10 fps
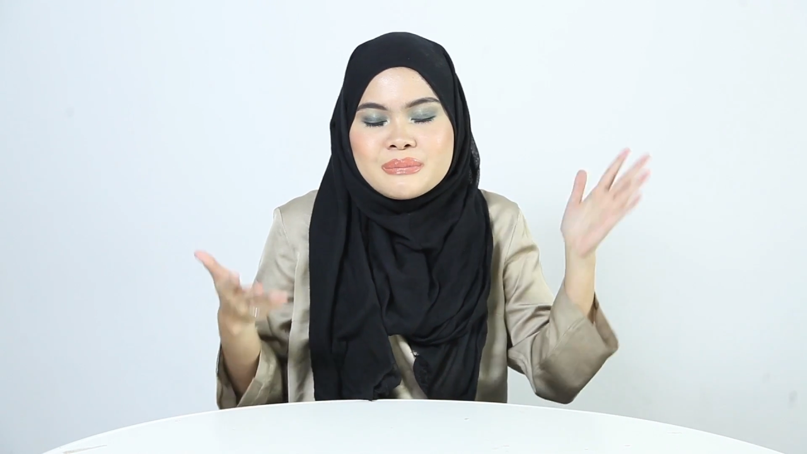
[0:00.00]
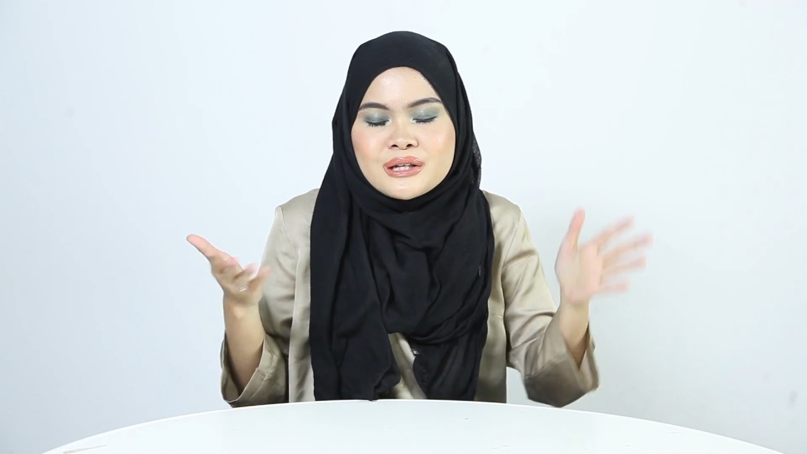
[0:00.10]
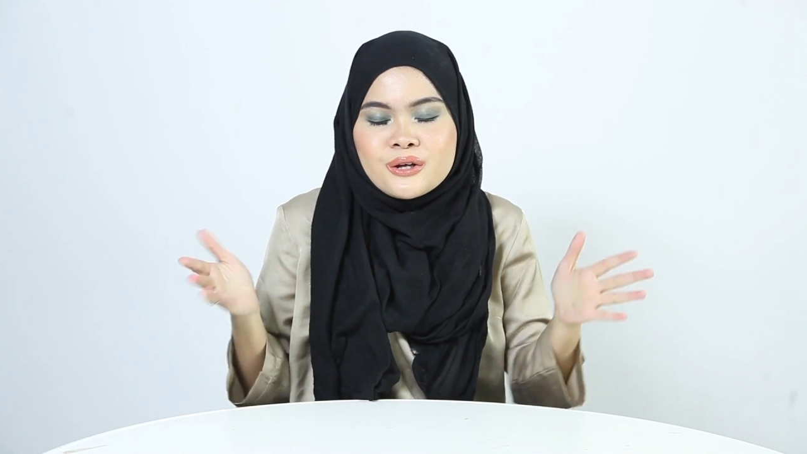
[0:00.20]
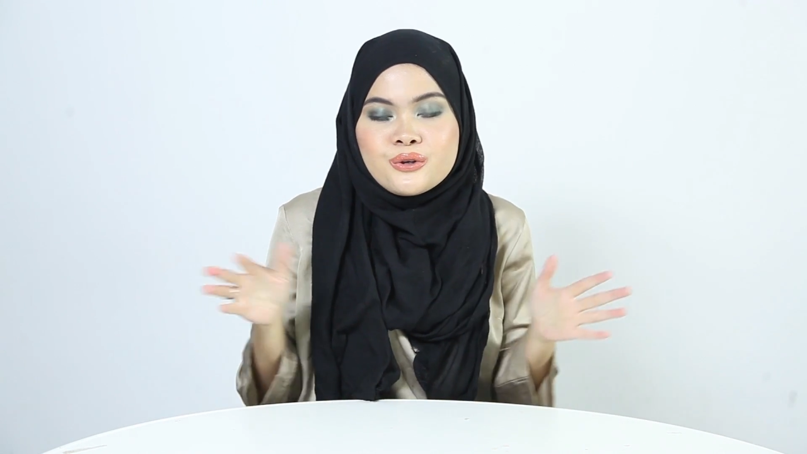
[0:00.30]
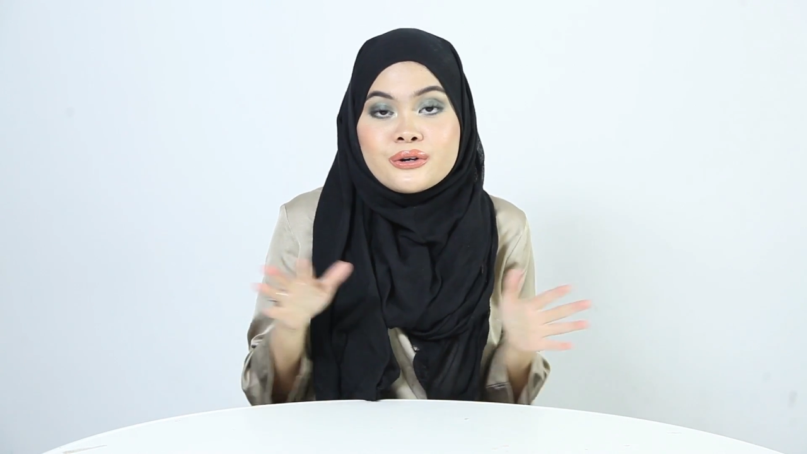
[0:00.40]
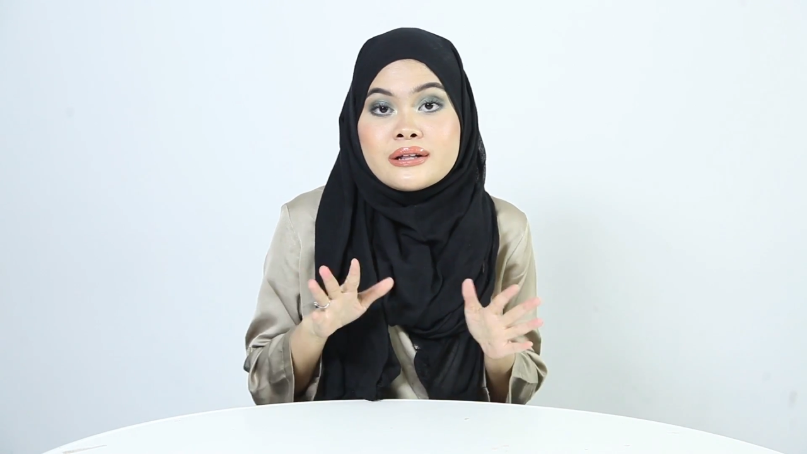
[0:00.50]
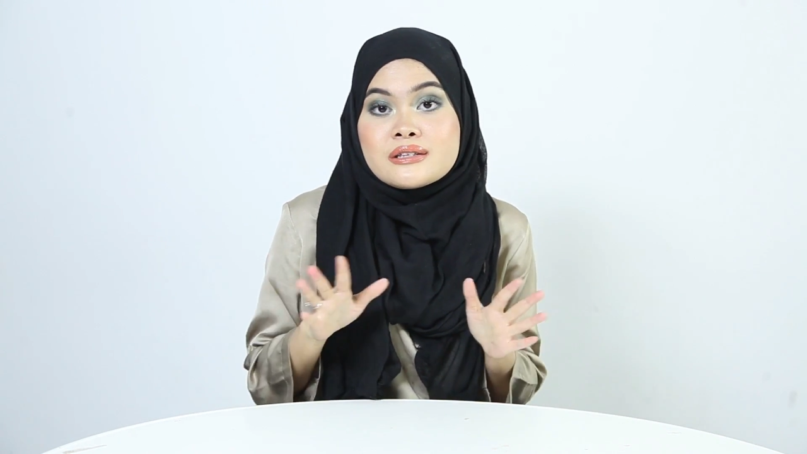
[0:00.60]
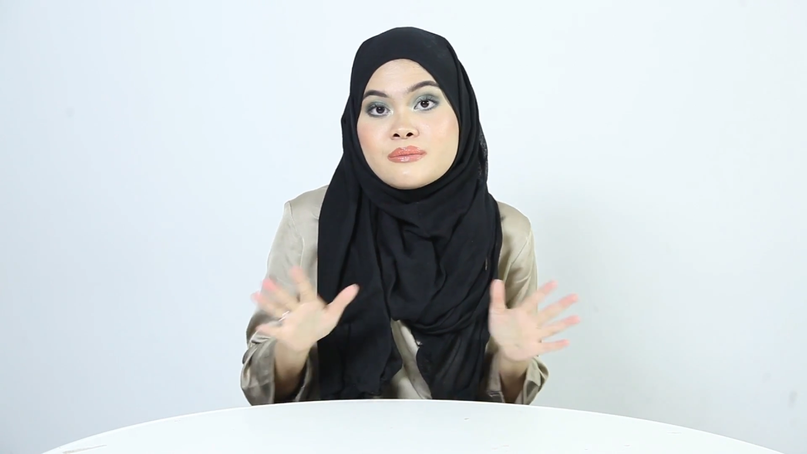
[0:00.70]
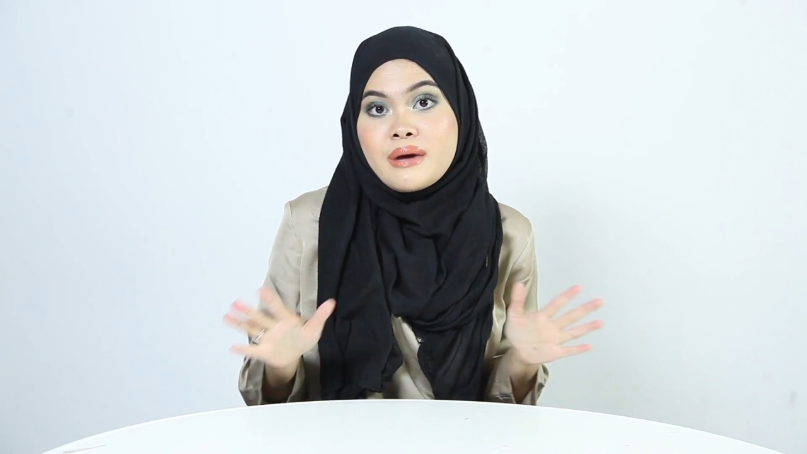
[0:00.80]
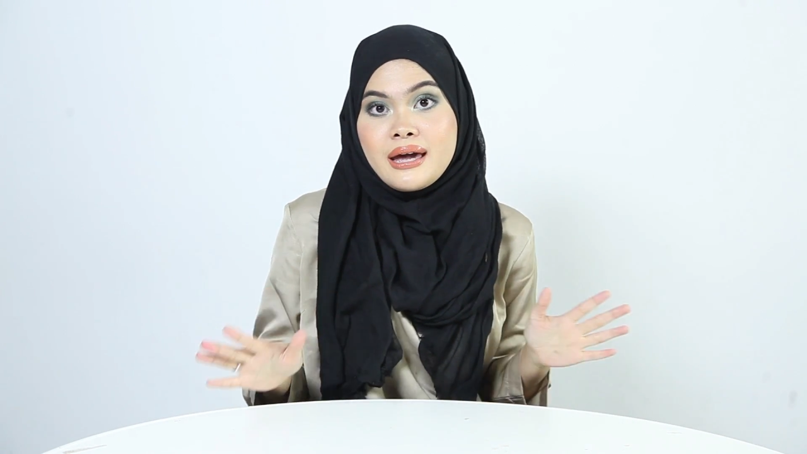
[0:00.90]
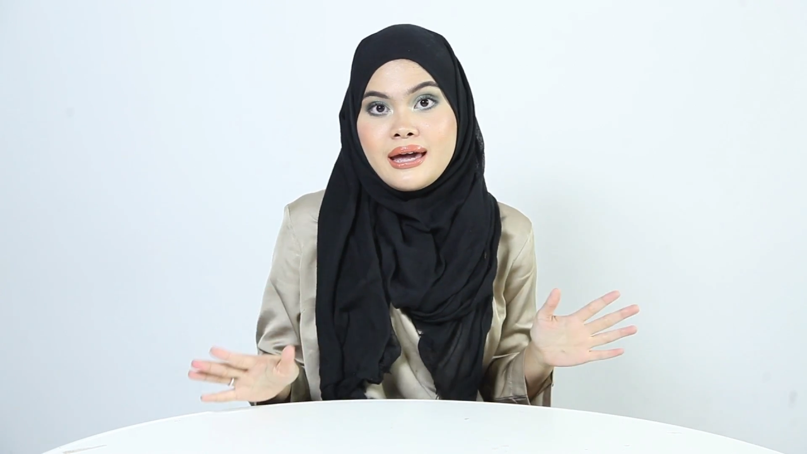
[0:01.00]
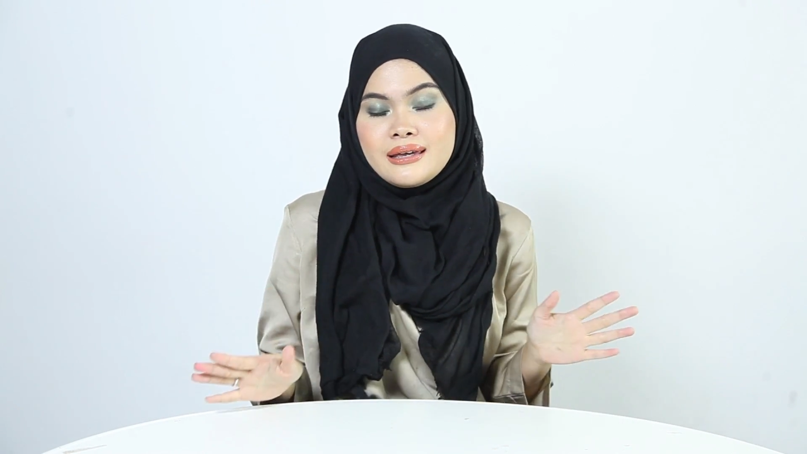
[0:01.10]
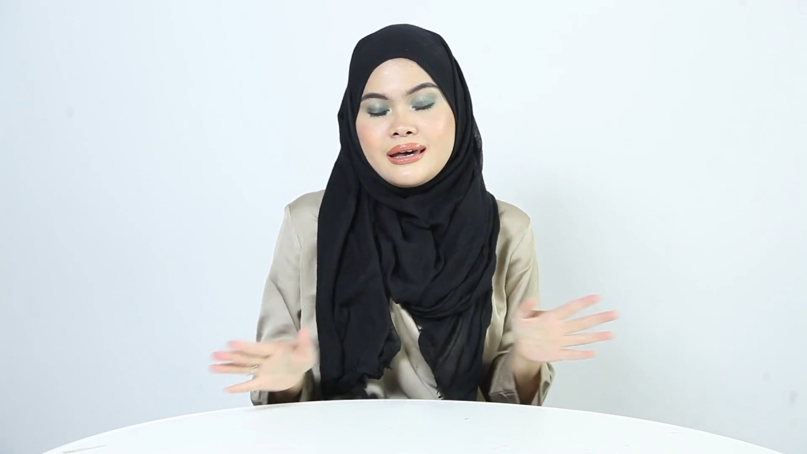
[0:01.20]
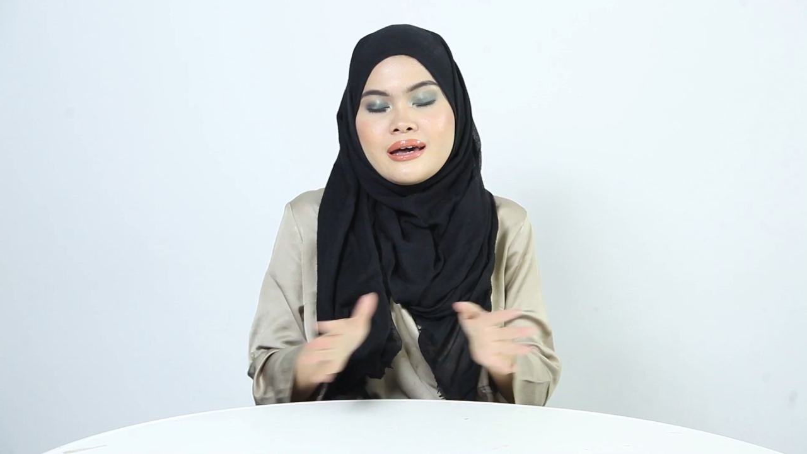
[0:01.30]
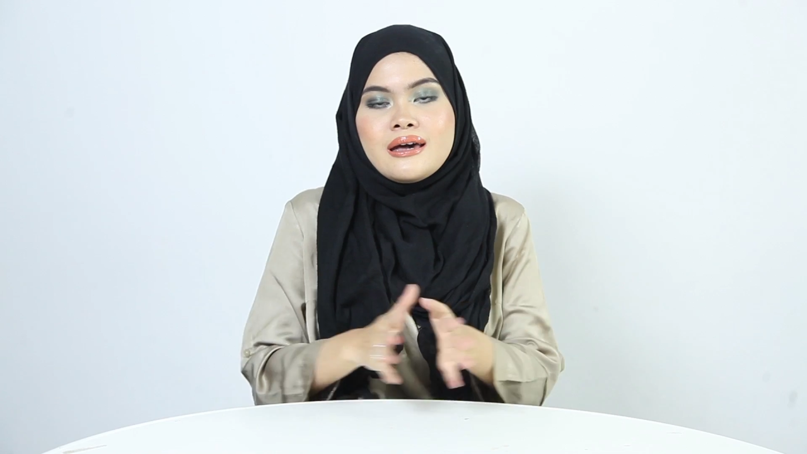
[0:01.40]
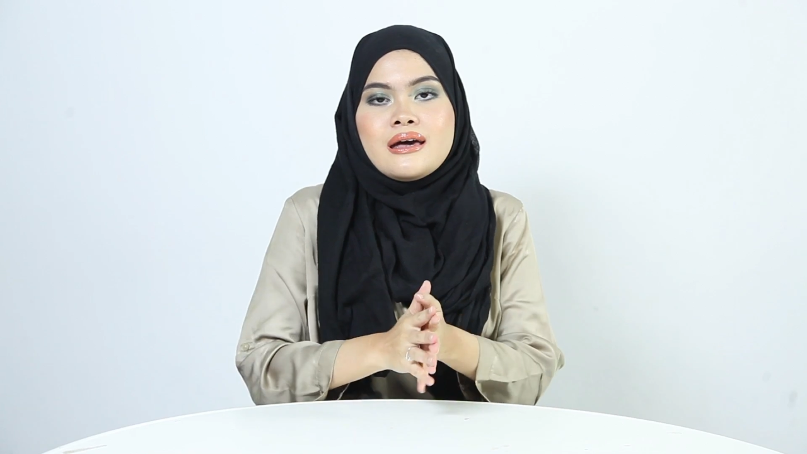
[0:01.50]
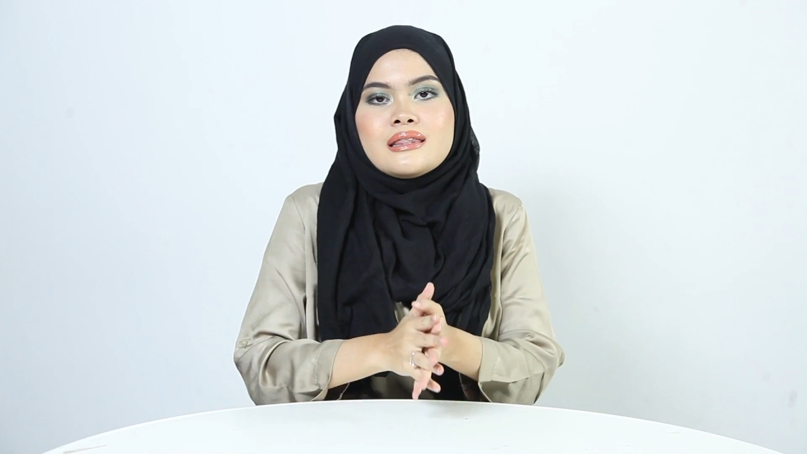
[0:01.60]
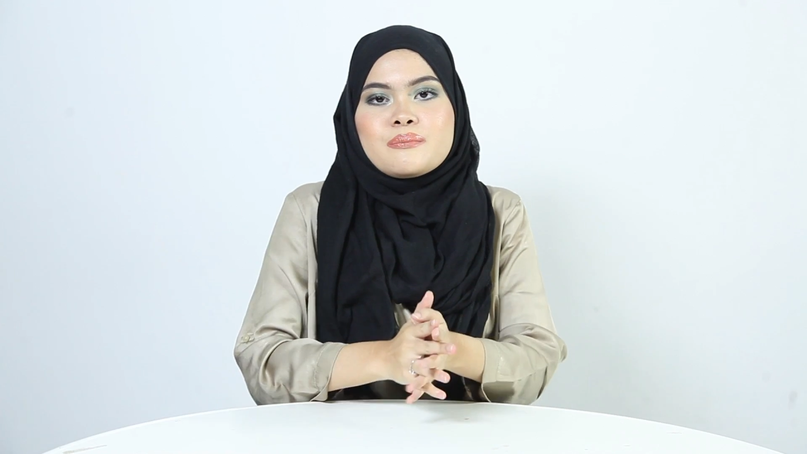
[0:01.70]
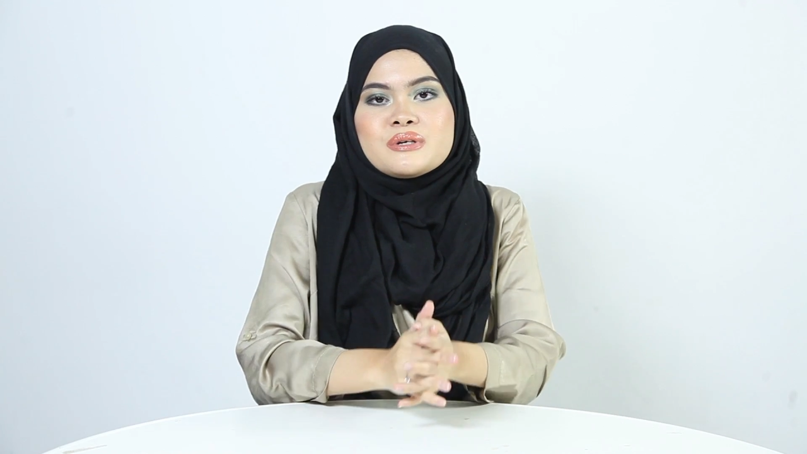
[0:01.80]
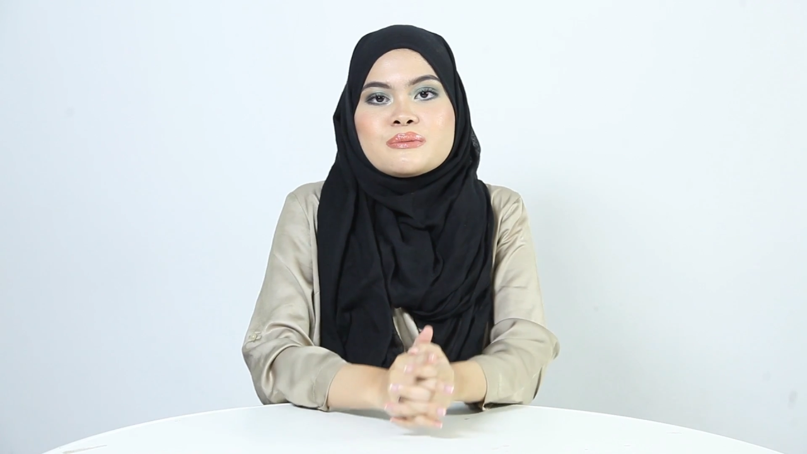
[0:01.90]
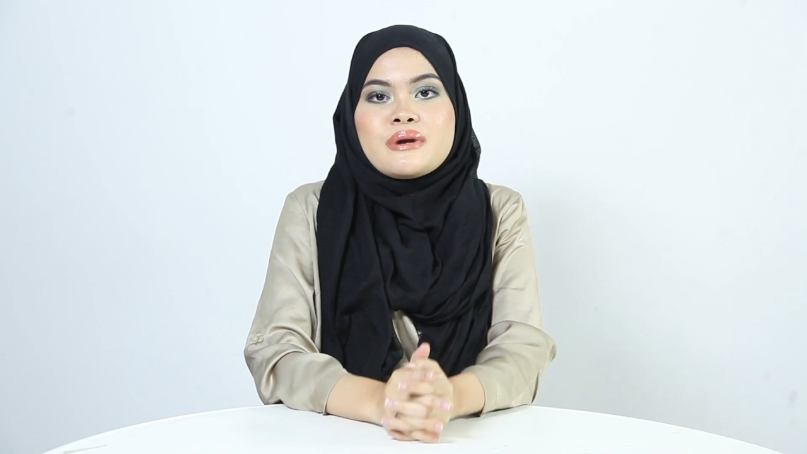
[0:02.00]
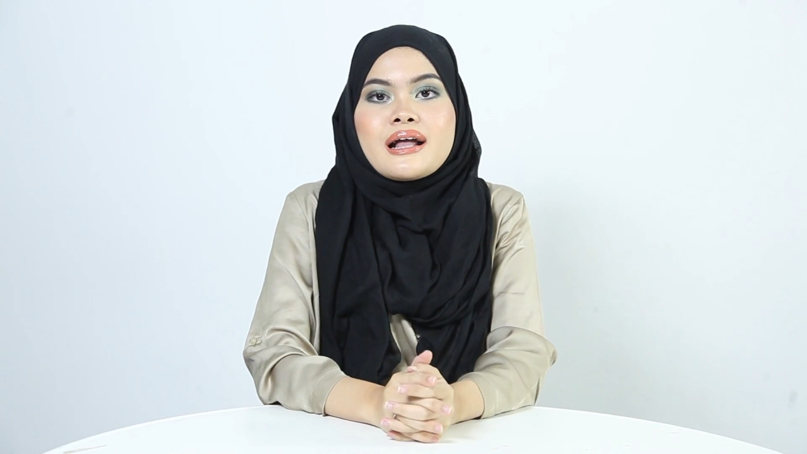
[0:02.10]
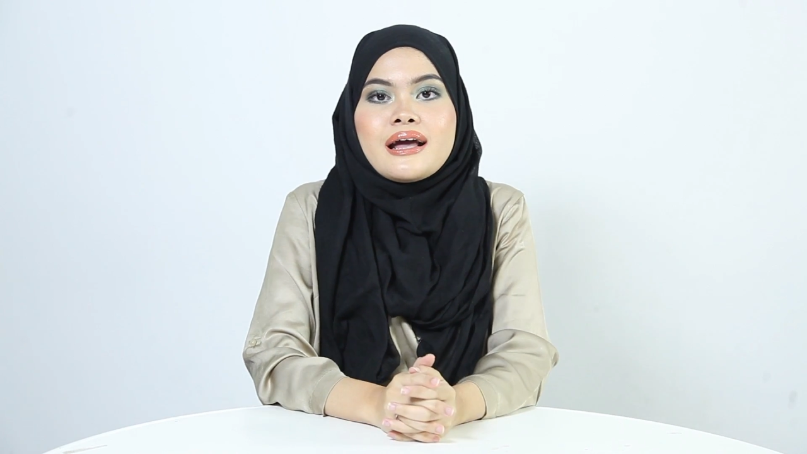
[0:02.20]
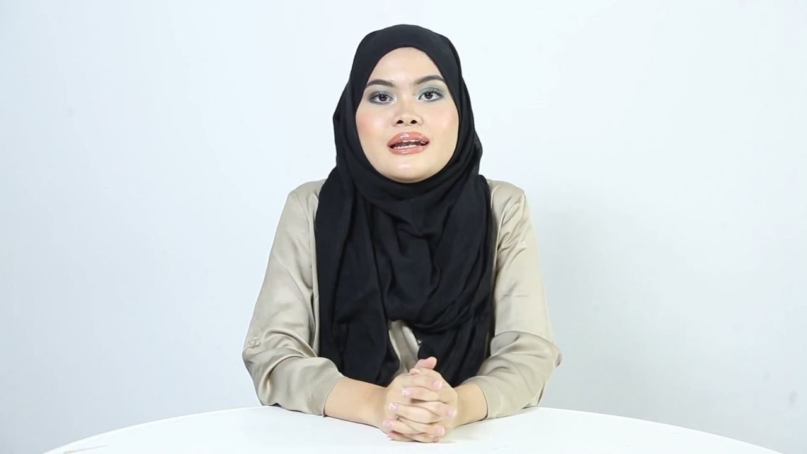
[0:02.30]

cepat rontok dan sebagainya tapi sebenarnya